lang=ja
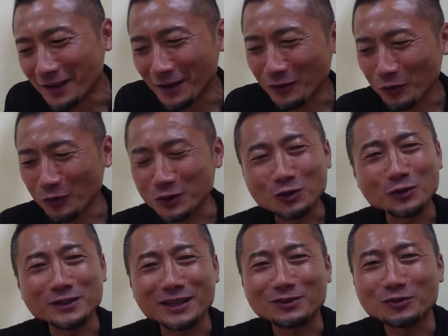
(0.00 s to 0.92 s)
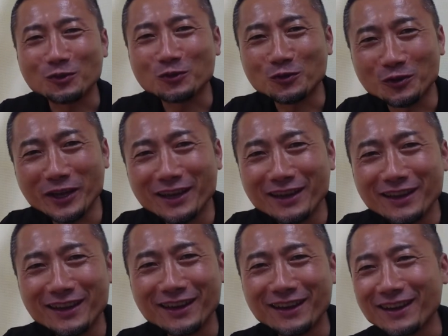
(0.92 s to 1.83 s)
あのひとりさんとこのね
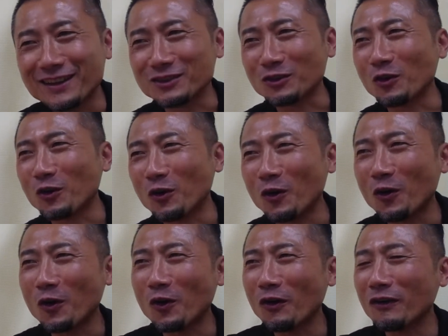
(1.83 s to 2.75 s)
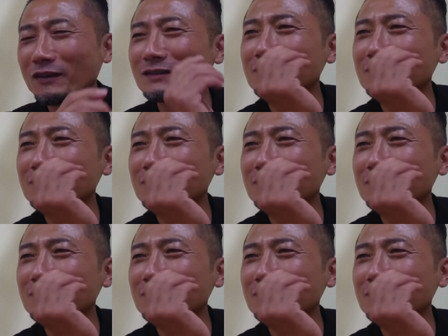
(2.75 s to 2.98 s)
えっ、ー、と